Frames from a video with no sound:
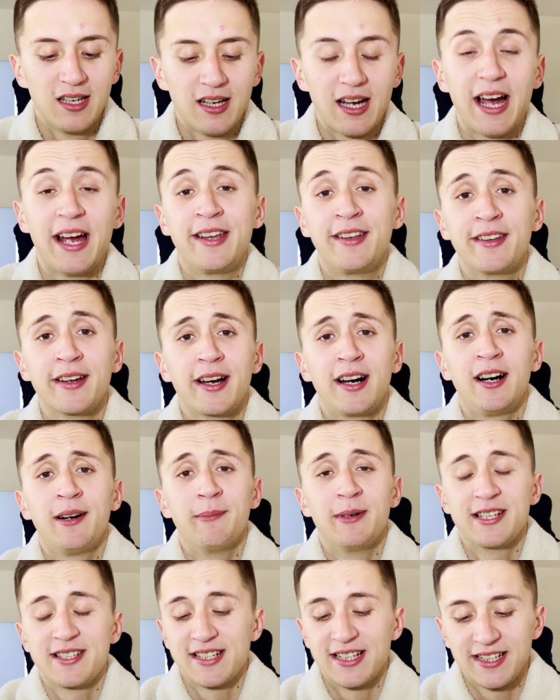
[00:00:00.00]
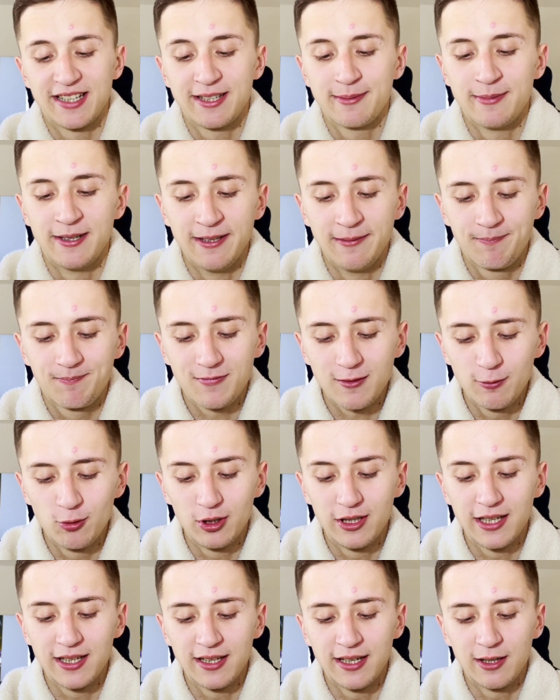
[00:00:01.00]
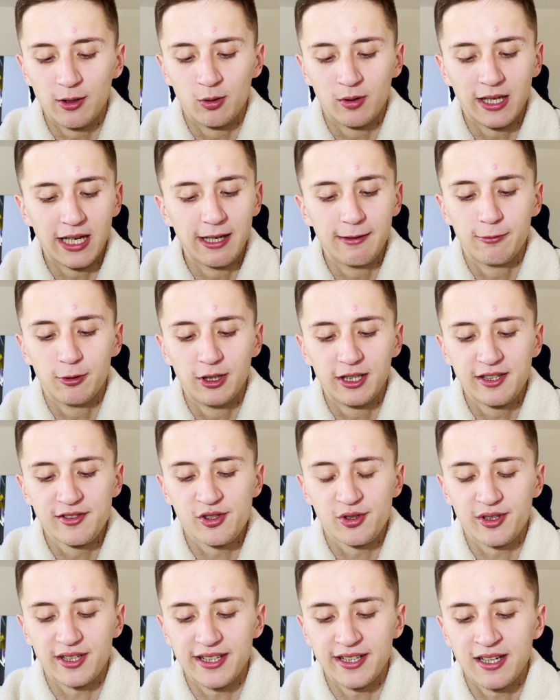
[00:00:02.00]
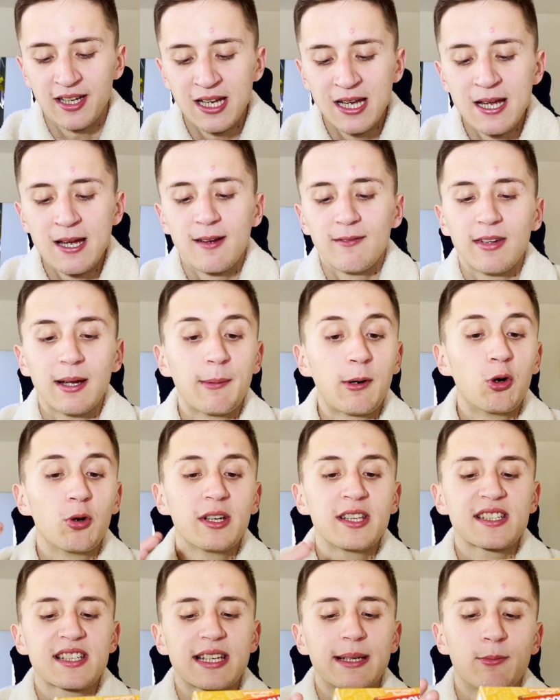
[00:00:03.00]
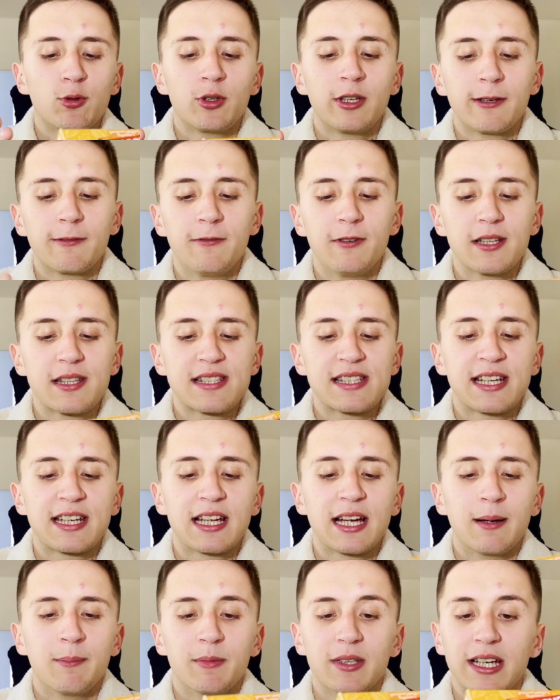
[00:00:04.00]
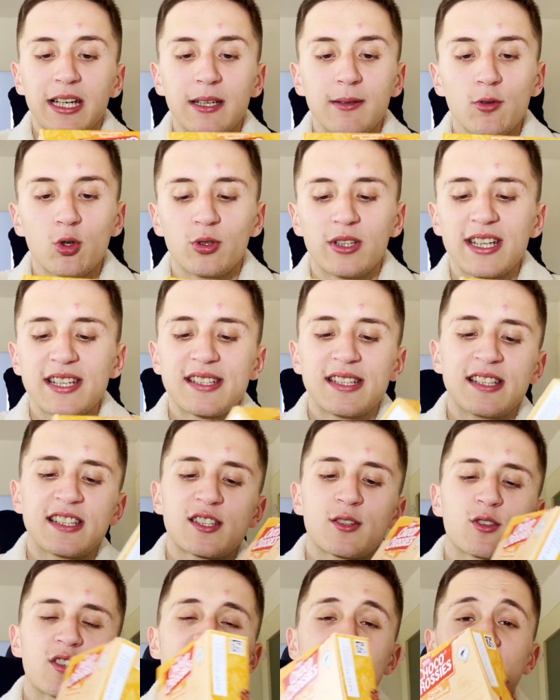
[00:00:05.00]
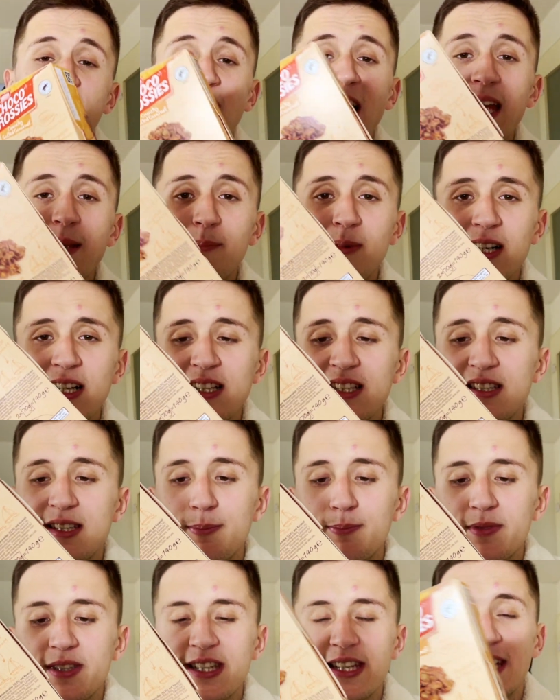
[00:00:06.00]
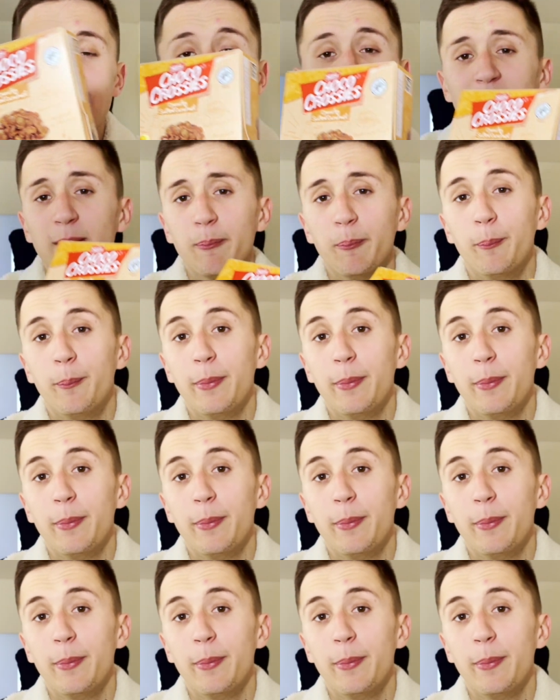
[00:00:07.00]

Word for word: ein Drama, sage ich mal, für die Ernährung, äh, für die Gesundheit. Wir haben auch insgesamt 140 Gramm drin und das sind so zweimal 70 Gramm